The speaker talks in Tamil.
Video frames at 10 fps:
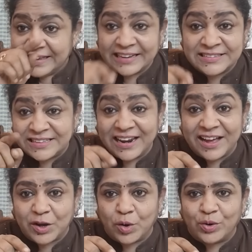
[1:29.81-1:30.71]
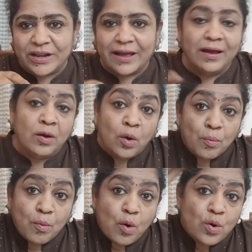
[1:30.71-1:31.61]
எக்ஸ்டல் அக்கௌண்ட்டை
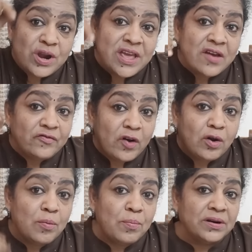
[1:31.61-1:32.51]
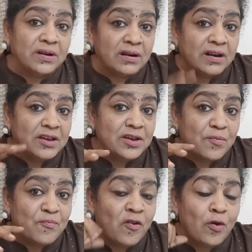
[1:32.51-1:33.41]
மோடியே ஃபாலோ பண்றாருன்னா
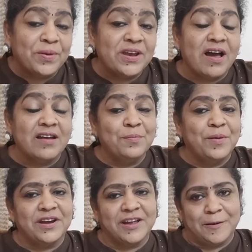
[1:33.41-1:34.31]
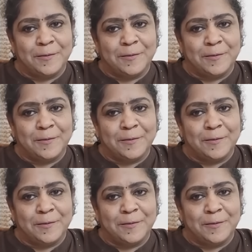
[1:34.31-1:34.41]
எவ்வளோ பெரிய ஆள்னு பாருங்க